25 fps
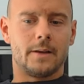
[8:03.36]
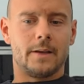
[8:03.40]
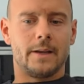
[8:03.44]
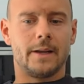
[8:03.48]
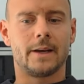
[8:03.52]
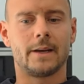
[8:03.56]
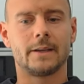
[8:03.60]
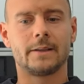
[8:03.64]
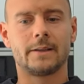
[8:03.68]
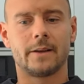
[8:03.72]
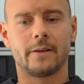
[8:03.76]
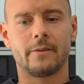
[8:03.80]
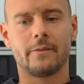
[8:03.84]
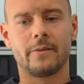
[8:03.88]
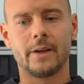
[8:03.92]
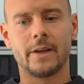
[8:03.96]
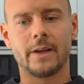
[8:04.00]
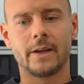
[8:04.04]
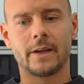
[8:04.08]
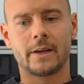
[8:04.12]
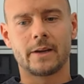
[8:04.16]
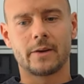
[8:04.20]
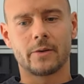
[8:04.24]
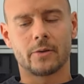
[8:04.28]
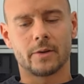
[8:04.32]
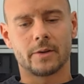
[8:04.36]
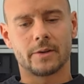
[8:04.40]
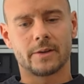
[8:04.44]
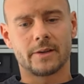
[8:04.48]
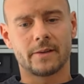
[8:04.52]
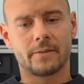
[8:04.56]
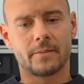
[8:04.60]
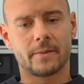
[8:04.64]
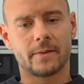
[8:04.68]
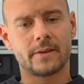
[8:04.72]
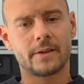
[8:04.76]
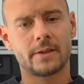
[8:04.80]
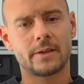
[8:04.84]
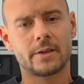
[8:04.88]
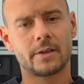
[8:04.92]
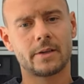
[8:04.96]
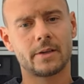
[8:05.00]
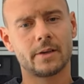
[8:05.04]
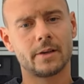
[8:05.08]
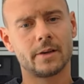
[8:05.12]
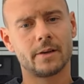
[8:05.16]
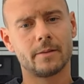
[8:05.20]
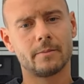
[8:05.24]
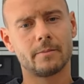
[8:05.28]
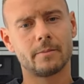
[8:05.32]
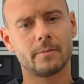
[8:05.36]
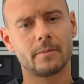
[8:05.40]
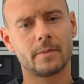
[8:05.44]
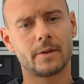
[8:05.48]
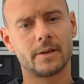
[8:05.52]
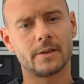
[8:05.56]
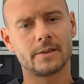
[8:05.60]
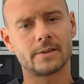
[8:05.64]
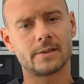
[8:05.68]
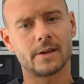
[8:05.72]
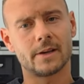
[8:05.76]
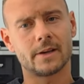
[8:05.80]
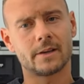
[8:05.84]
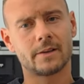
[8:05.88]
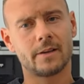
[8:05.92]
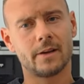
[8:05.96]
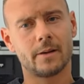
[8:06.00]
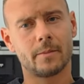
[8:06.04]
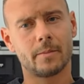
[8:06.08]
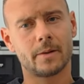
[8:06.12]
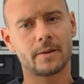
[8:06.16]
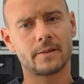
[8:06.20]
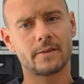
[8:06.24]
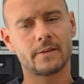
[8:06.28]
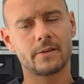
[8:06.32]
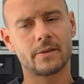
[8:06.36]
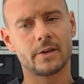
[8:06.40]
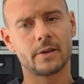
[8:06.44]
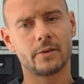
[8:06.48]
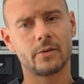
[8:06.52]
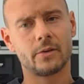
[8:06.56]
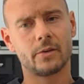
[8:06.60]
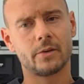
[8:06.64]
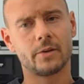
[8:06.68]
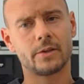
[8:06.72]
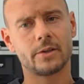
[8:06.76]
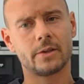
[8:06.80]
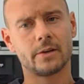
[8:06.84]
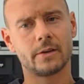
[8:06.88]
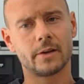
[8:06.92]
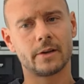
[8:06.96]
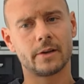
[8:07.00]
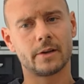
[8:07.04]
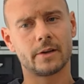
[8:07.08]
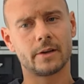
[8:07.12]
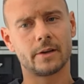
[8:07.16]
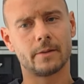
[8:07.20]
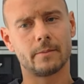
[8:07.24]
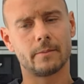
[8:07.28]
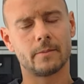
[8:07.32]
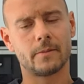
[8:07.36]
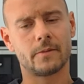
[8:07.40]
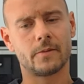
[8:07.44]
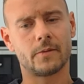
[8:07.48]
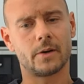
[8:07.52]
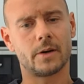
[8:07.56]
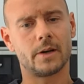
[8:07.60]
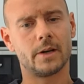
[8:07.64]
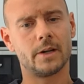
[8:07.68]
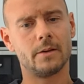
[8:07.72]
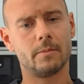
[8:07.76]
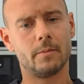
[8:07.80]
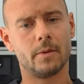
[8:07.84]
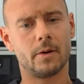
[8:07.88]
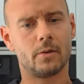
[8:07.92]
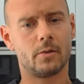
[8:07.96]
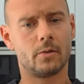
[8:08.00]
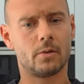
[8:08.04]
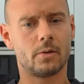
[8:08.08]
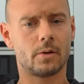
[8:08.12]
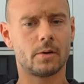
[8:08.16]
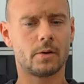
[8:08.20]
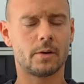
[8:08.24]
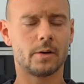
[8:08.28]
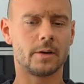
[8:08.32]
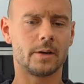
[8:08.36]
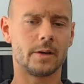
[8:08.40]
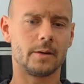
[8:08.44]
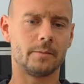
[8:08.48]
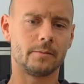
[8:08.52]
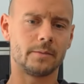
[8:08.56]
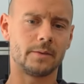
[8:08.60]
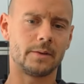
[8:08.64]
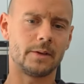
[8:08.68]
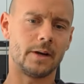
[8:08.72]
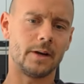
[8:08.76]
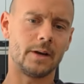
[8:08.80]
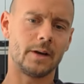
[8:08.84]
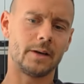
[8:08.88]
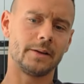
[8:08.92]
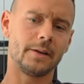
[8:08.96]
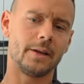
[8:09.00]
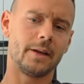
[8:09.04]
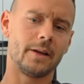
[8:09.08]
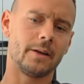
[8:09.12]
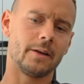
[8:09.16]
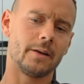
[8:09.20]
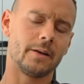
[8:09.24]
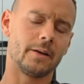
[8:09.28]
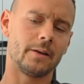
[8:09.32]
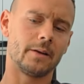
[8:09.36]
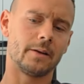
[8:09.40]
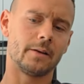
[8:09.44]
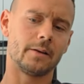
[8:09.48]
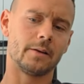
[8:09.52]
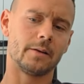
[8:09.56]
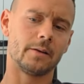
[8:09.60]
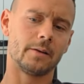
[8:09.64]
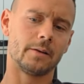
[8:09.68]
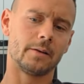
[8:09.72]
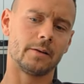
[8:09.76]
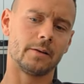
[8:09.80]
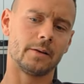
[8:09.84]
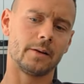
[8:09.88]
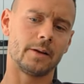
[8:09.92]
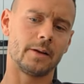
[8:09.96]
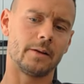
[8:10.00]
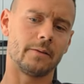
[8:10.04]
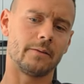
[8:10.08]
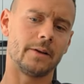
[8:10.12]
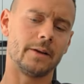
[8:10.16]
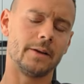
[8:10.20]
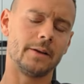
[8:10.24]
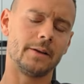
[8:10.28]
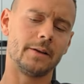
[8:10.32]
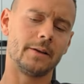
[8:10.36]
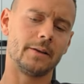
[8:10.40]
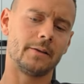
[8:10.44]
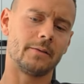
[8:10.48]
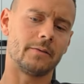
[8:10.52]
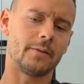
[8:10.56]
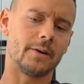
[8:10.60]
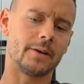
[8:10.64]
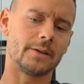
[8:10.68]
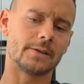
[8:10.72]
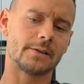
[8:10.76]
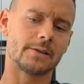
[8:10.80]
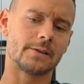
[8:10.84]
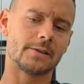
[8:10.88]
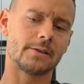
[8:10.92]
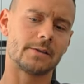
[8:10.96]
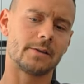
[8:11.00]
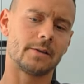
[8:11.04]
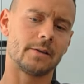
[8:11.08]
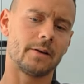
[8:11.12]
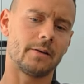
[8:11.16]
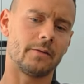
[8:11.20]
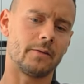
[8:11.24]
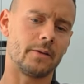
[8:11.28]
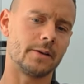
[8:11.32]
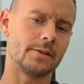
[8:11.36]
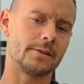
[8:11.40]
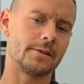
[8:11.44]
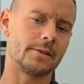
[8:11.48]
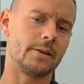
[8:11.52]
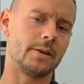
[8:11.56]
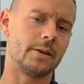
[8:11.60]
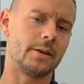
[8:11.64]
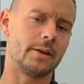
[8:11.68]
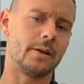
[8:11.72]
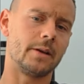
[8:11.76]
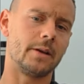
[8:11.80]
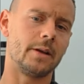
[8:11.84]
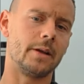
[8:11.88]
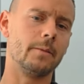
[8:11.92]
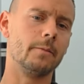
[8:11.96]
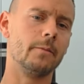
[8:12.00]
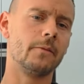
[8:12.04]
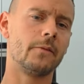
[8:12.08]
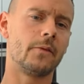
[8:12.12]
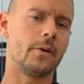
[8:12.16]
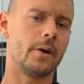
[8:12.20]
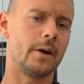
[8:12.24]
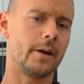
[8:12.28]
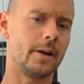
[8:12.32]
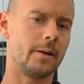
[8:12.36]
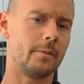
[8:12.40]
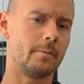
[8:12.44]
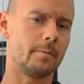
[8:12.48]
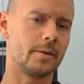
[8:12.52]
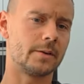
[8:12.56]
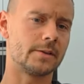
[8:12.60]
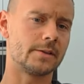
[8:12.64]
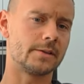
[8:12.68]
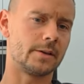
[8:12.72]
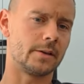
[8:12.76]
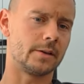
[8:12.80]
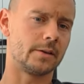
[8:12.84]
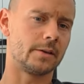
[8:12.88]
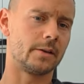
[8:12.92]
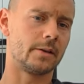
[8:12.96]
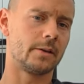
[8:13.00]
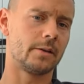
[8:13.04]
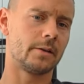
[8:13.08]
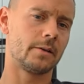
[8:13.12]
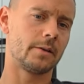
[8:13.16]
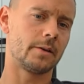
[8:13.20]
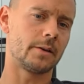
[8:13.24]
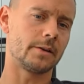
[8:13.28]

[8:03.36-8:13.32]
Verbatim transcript: Naja, der Weg oder das, was ich ähm, gesagt habe, hat sich natürlich ähm, vor allem auch ähm, daran ge gewendet, was quasi im Verein passiert.